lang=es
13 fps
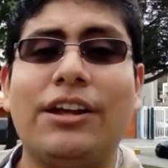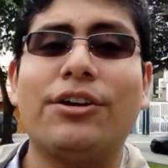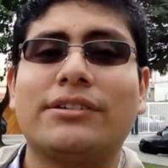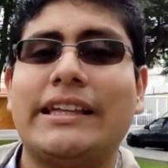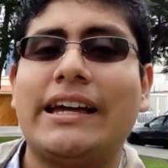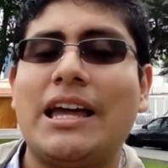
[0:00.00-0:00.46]
Rico
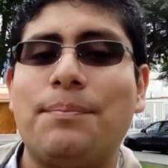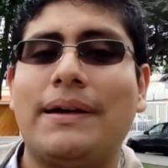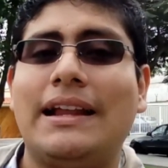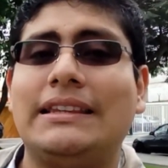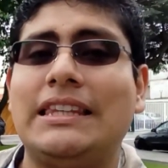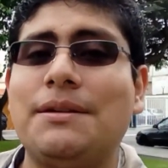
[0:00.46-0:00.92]
Ortega y
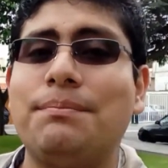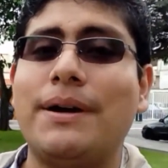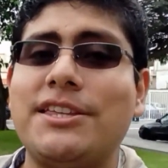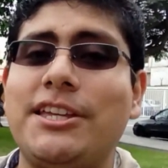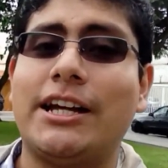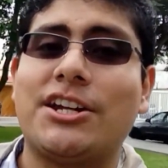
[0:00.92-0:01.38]
para el Team
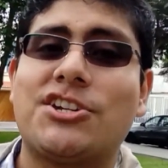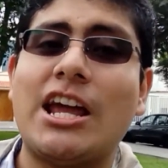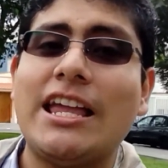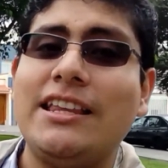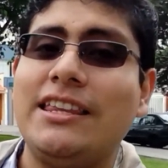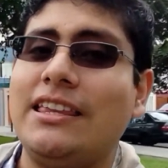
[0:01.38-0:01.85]
Magical
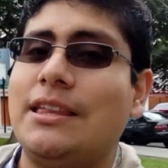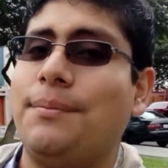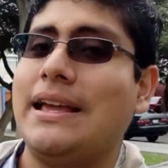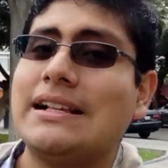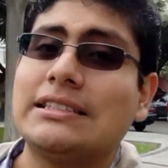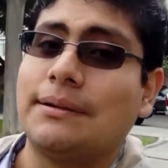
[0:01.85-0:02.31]
Shiny de Villa